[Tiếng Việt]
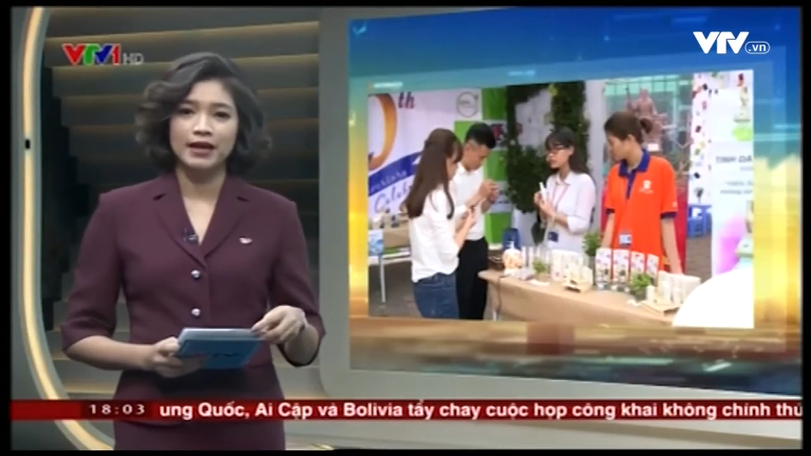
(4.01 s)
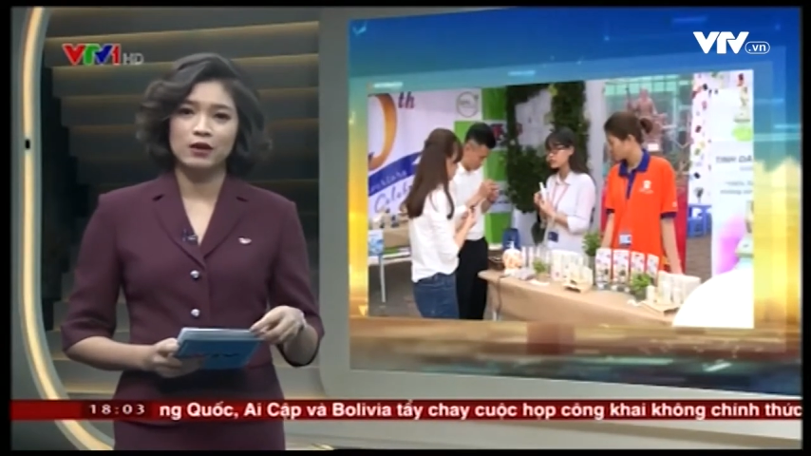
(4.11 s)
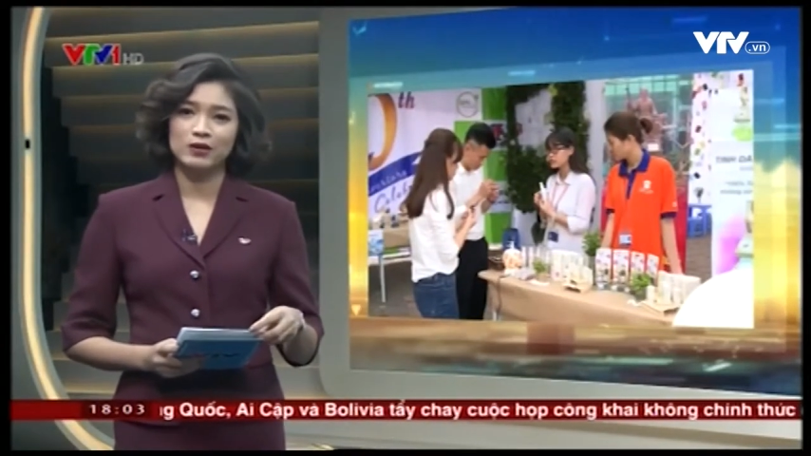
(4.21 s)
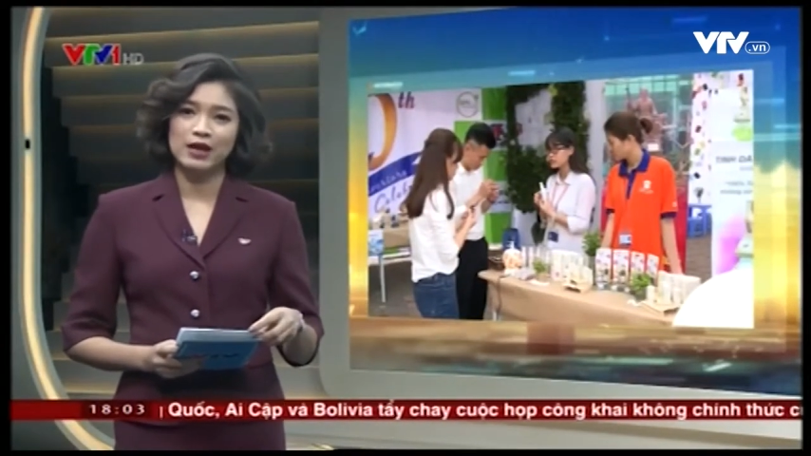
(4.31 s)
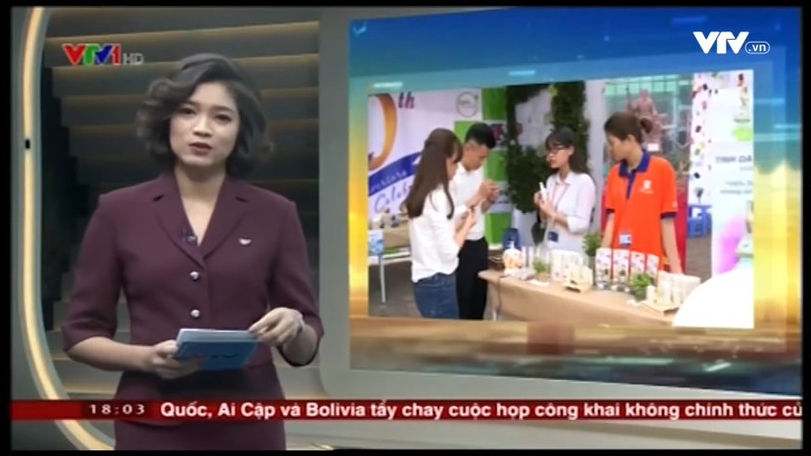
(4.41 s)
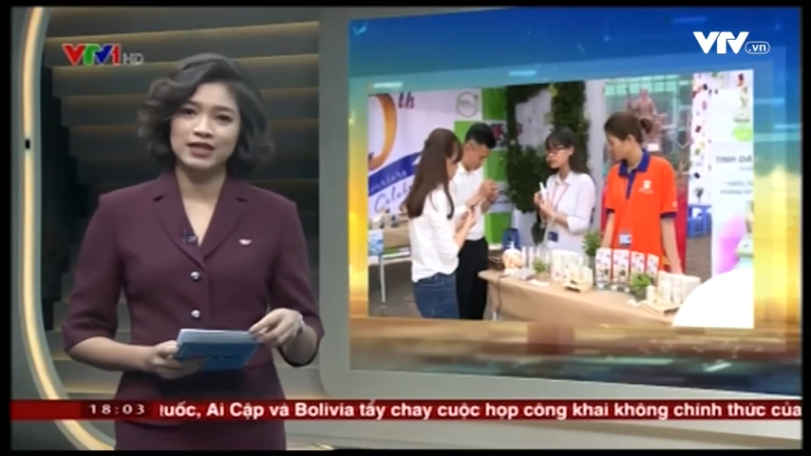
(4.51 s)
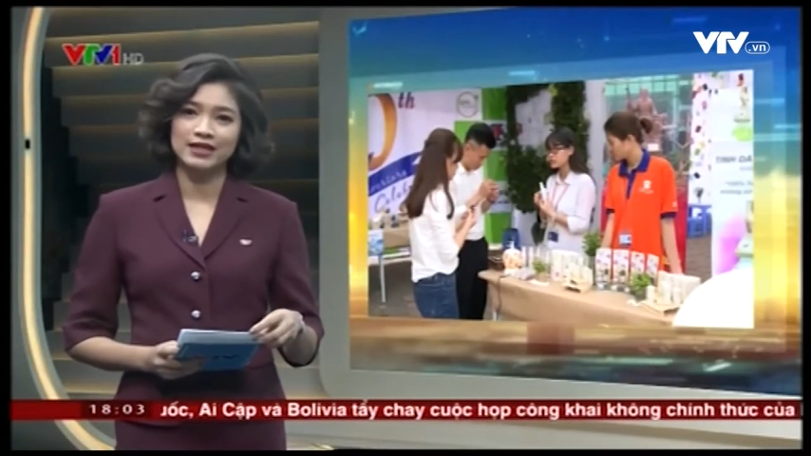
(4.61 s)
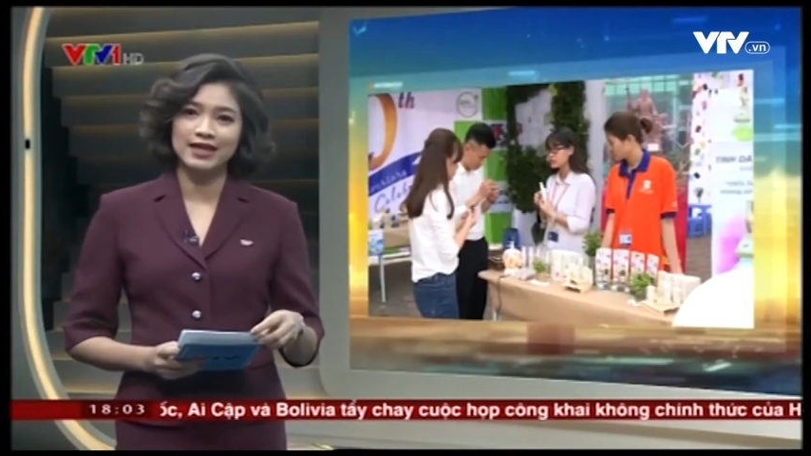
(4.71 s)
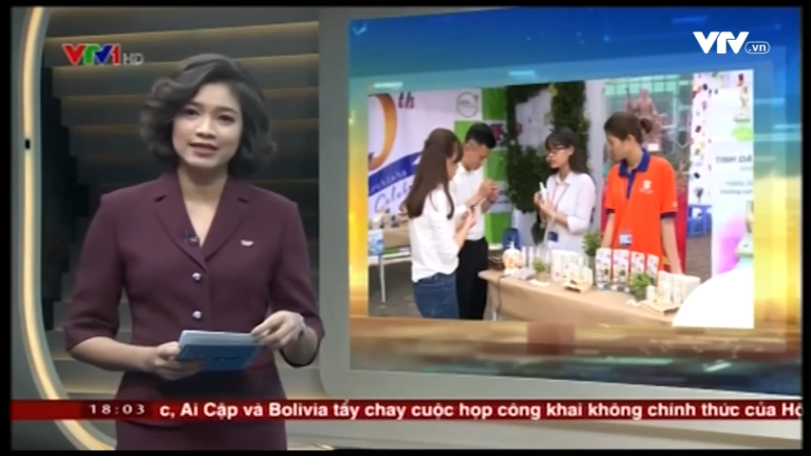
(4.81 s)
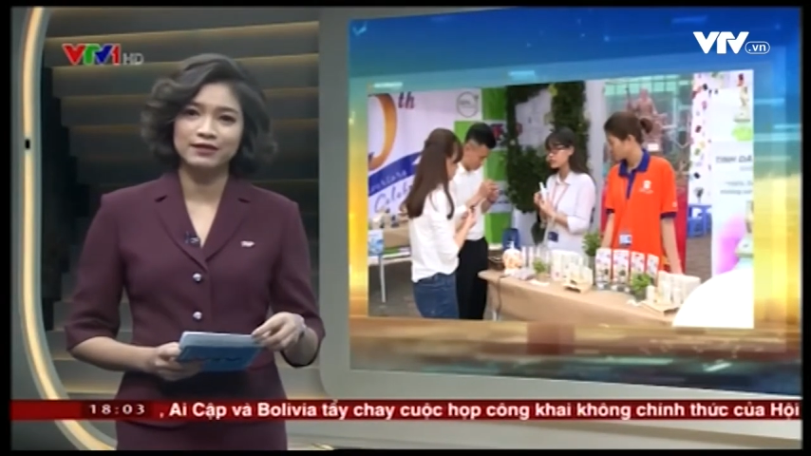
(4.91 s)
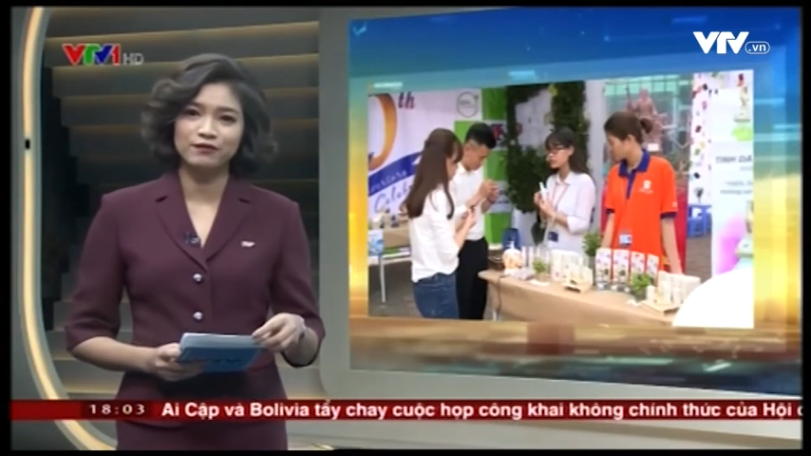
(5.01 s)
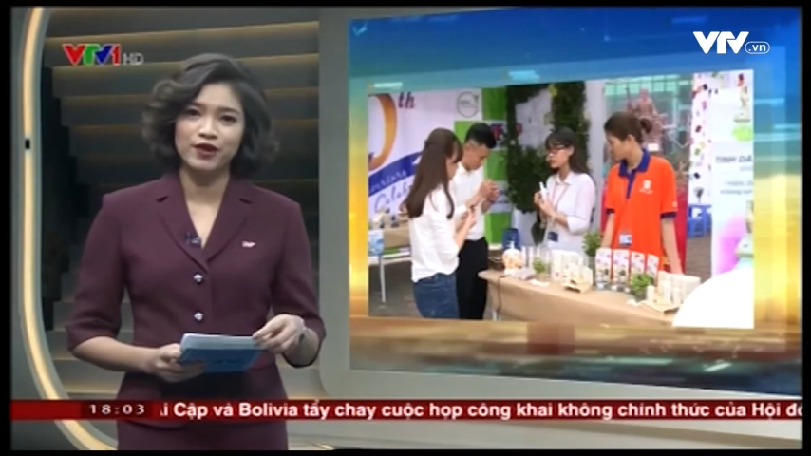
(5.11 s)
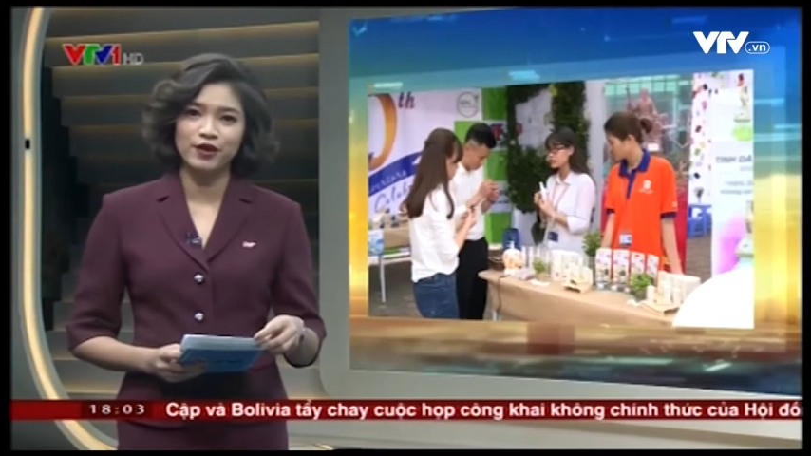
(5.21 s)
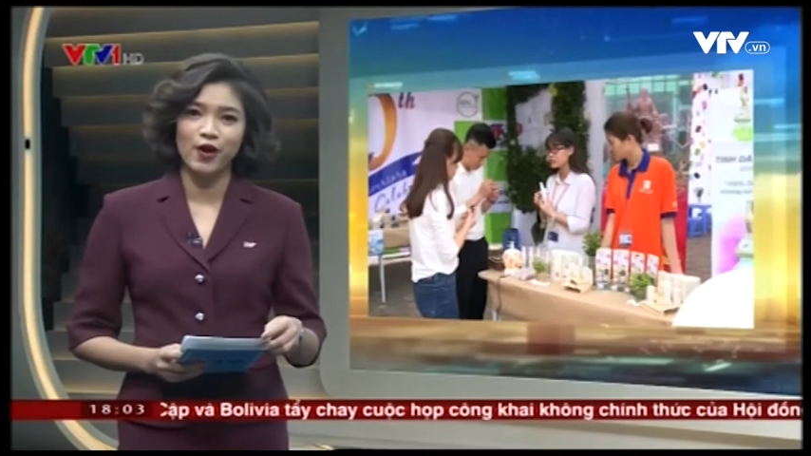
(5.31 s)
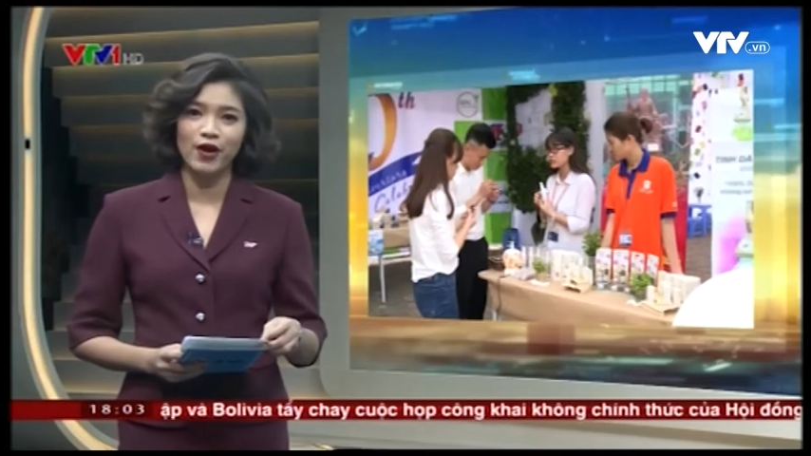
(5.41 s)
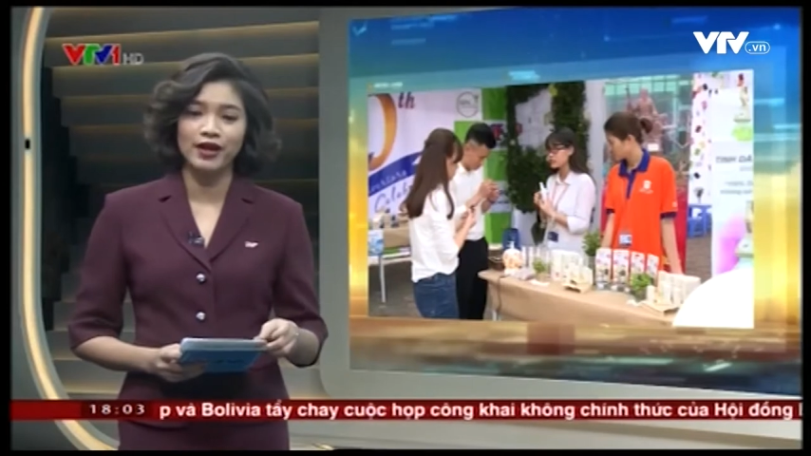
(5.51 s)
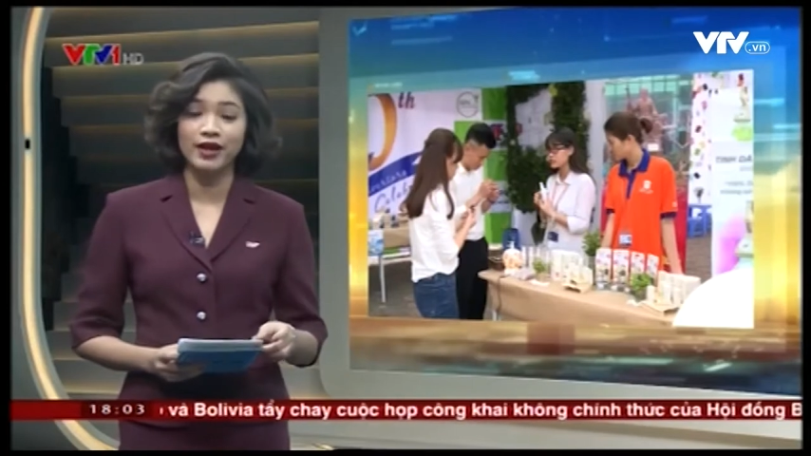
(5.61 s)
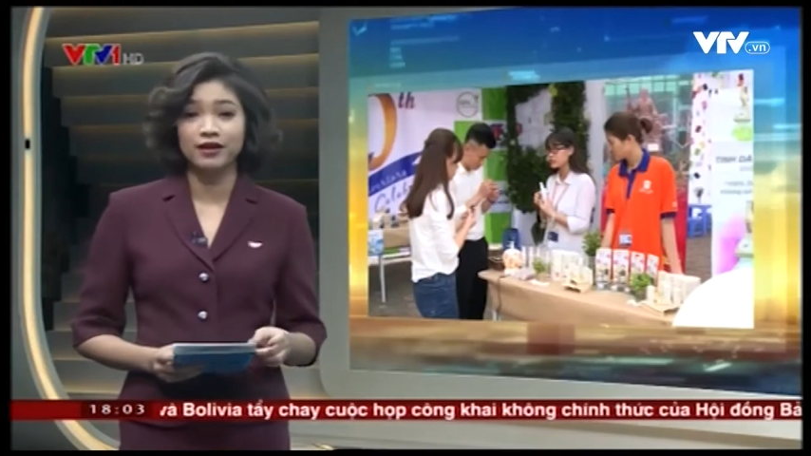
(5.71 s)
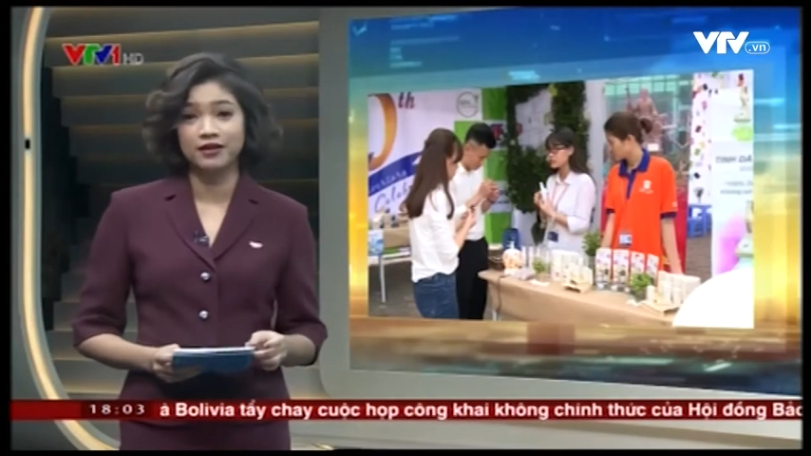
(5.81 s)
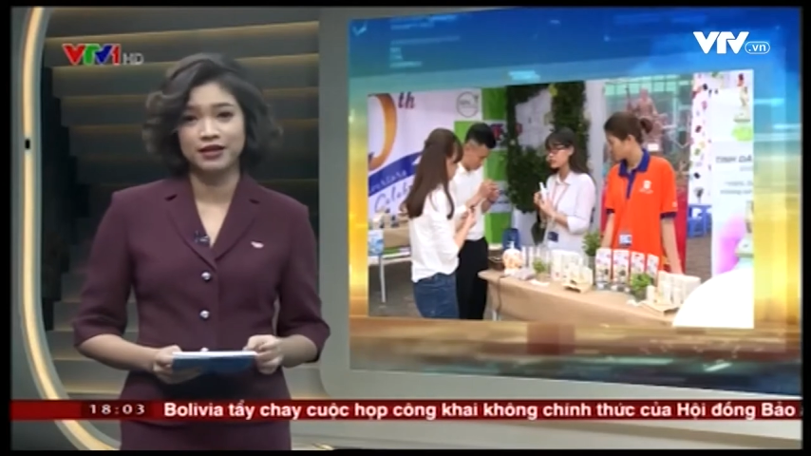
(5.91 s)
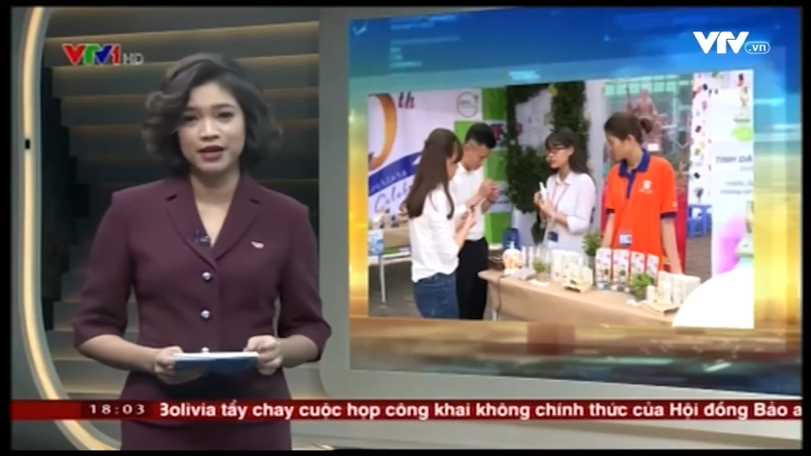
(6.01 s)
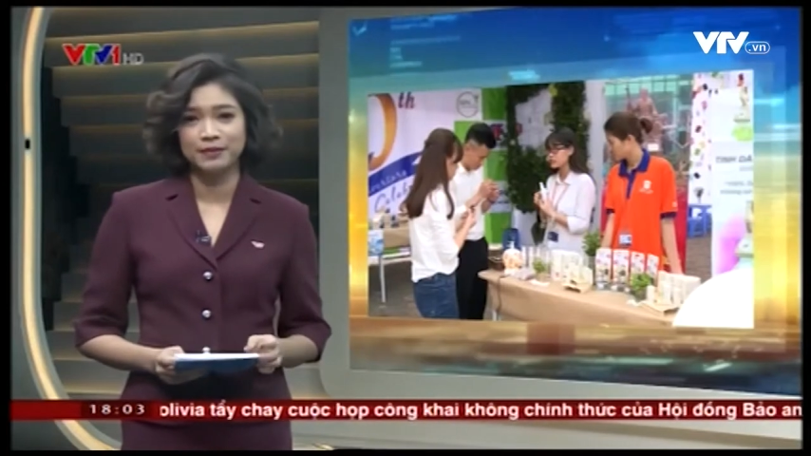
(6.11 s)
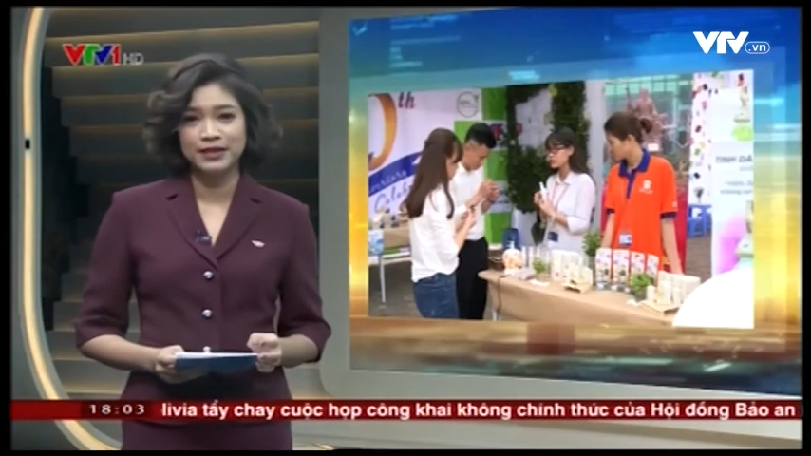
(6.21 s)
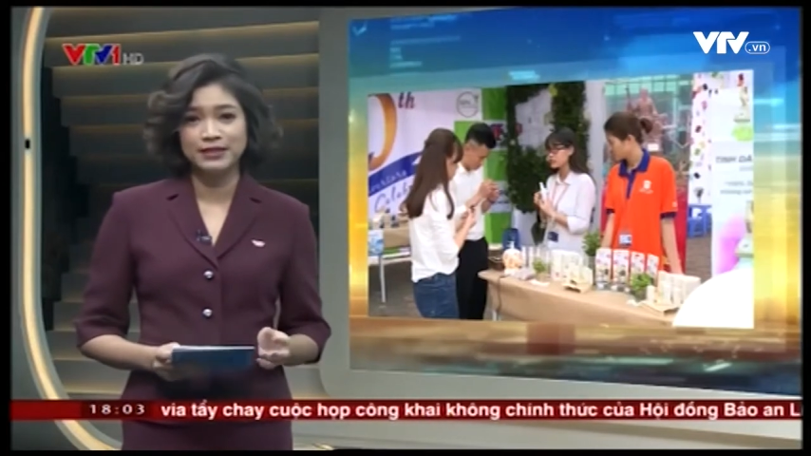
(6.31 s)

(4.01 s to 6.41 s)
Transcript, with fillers: Đào tạo ra thế hệ sinh viên có khả năng khởi nghiệp